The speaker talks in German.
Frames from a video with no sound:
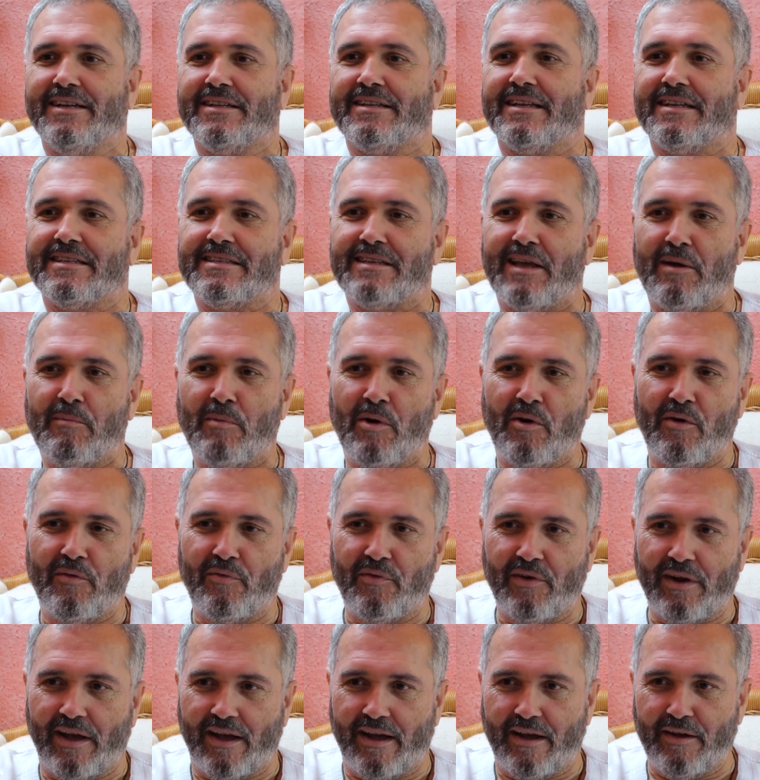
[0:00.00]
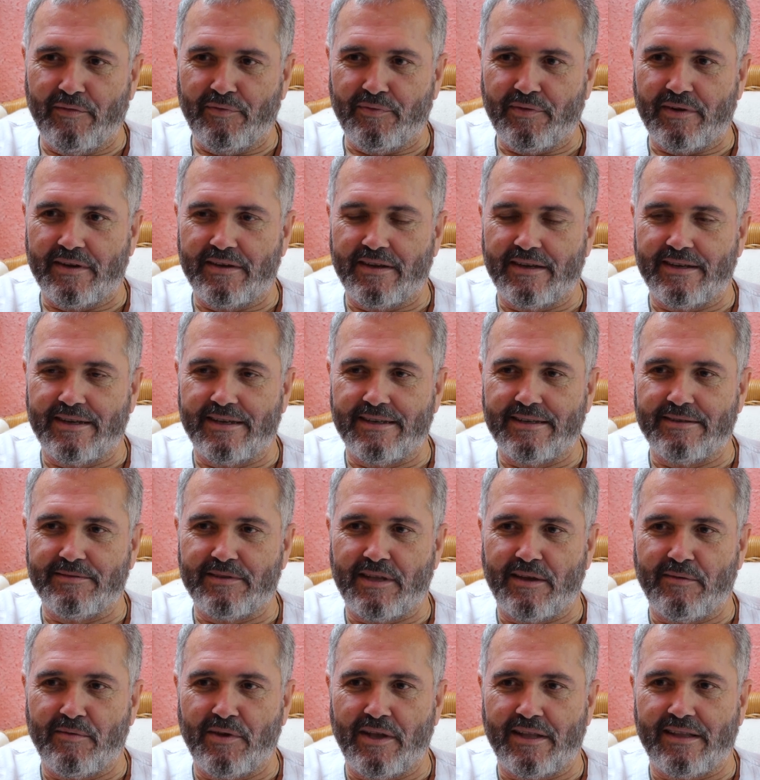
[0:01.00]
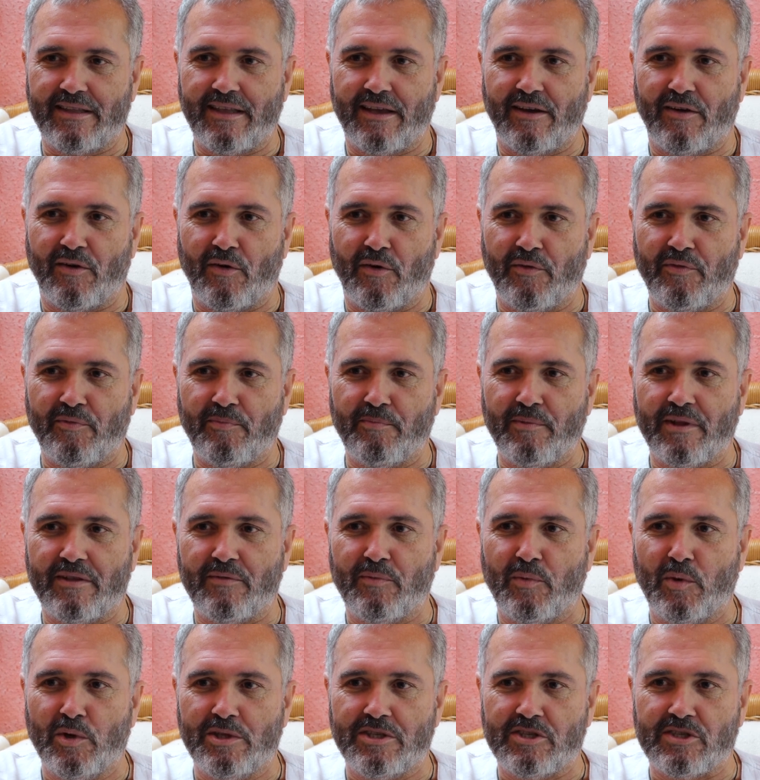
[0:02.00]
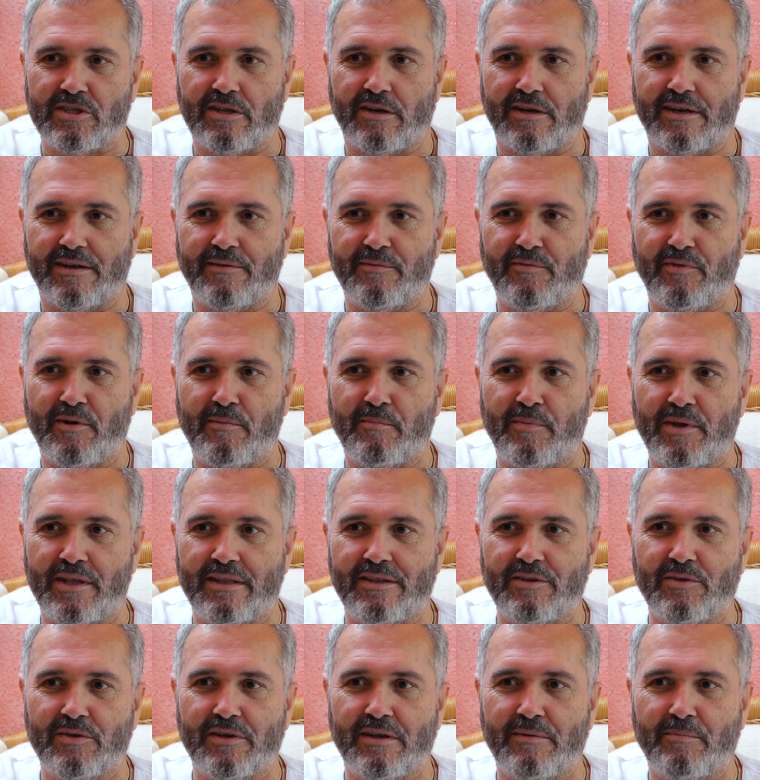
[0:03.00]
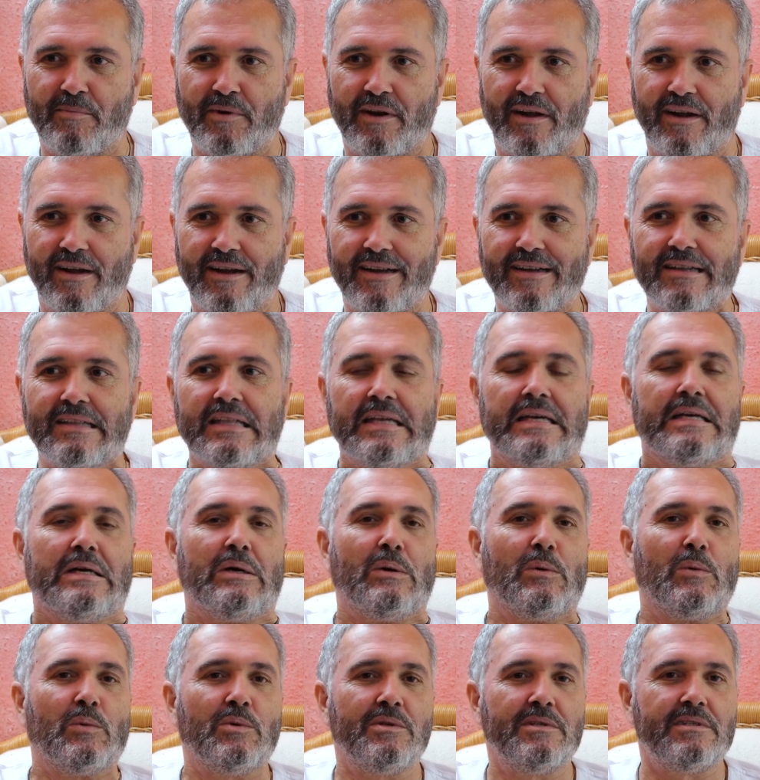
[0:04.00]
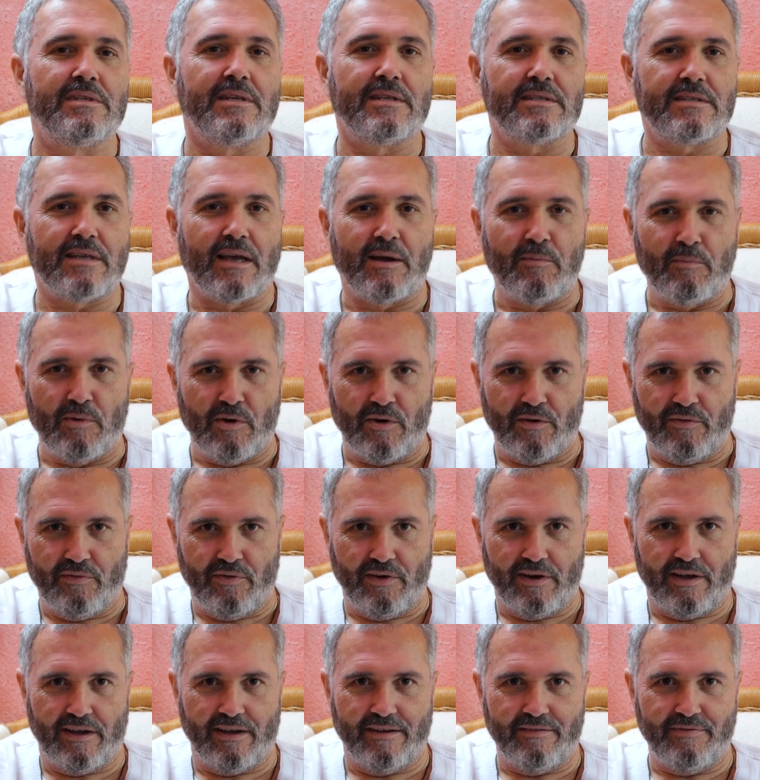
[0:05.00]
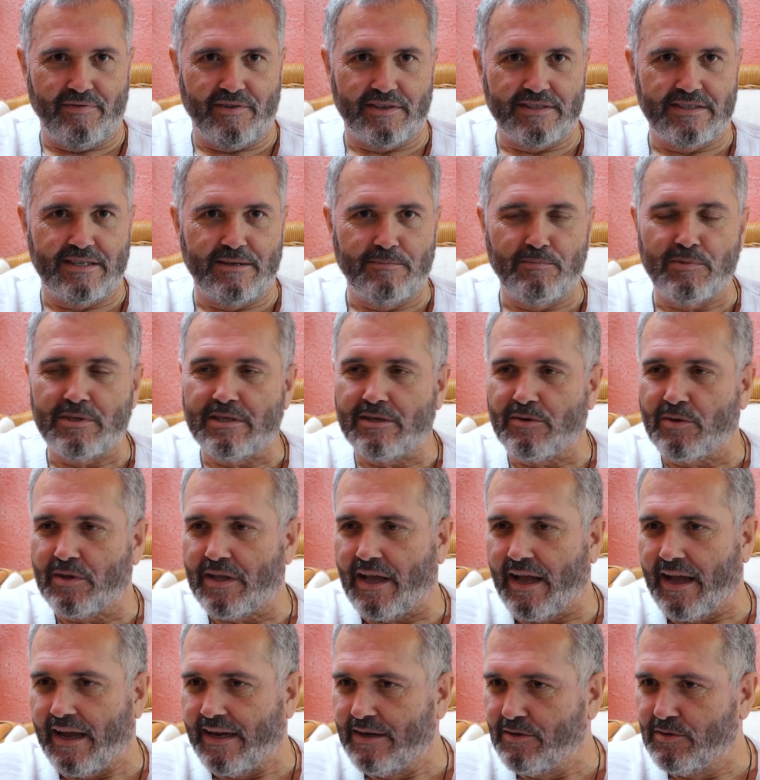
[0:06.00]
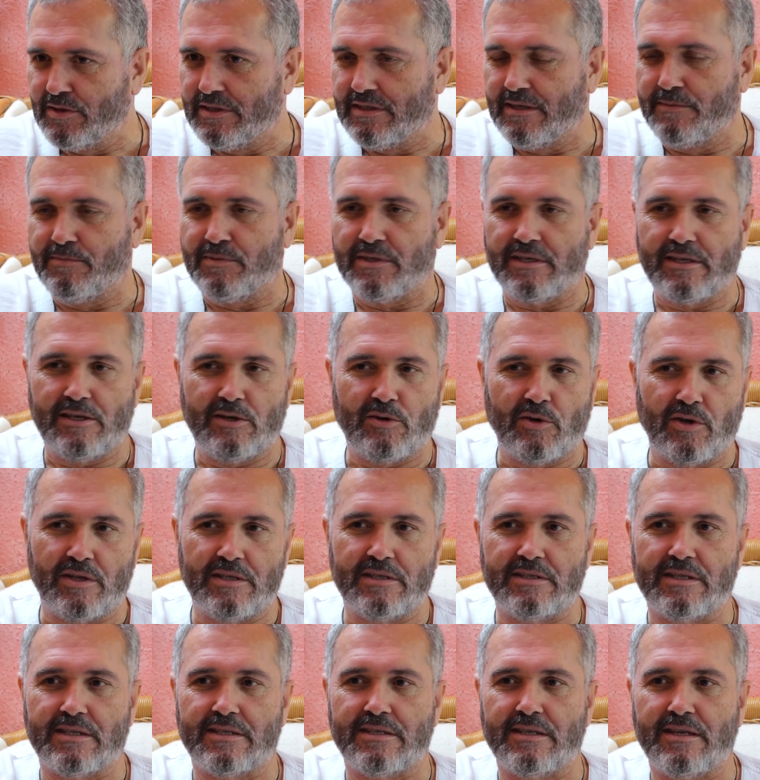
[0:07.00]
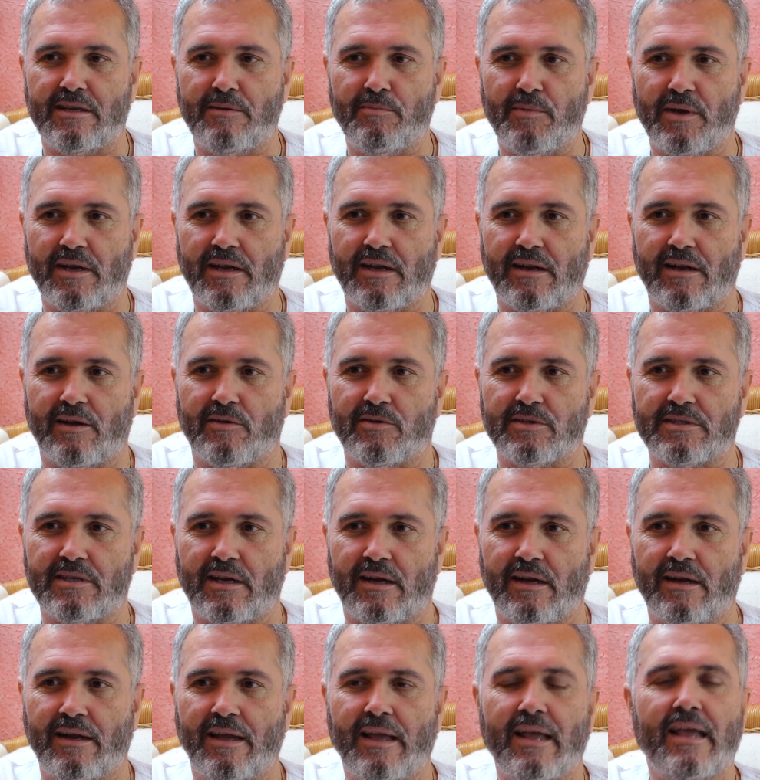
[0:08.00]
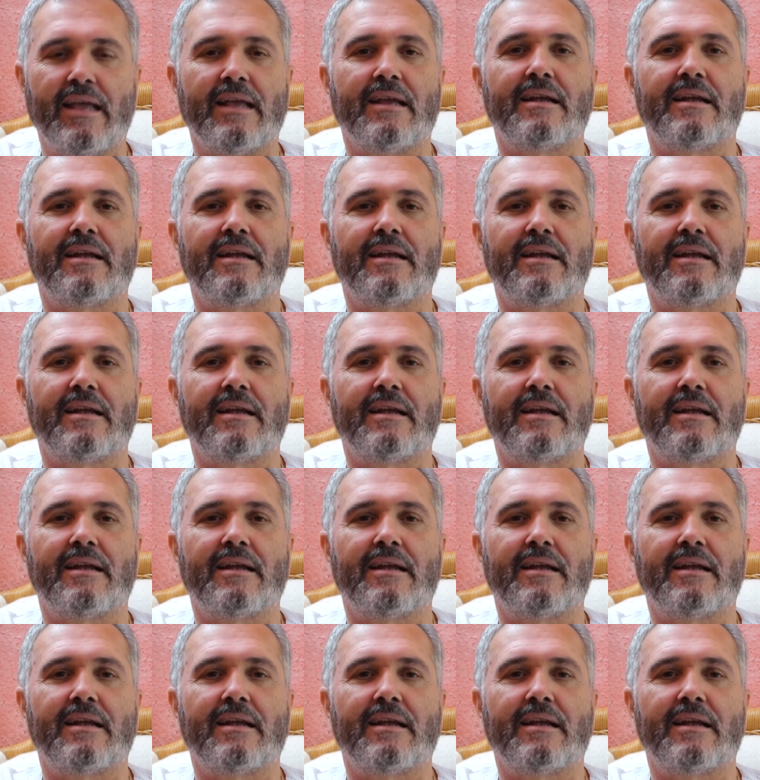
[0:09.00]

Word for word: Der Summer of Love, äh, der wird ja oft mit Woodstock in Verbindung gebracht. Unser Summer of Love war 70 oder 71, ich könnte es jetzt nicht mehr genau sagen.